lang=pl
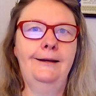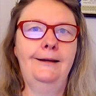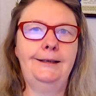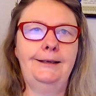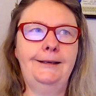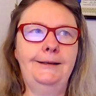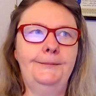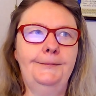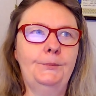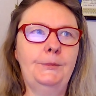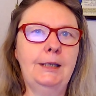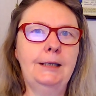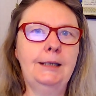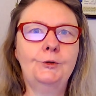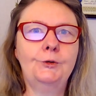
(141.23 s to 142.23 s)
I
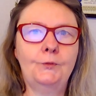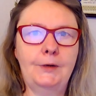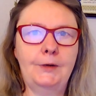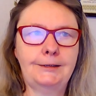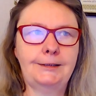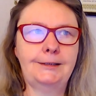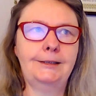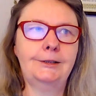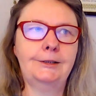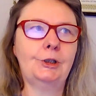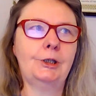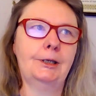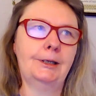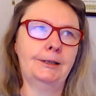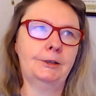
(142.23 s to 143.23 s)
nie dość właśnie,
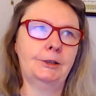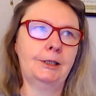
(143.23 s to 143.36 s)
że,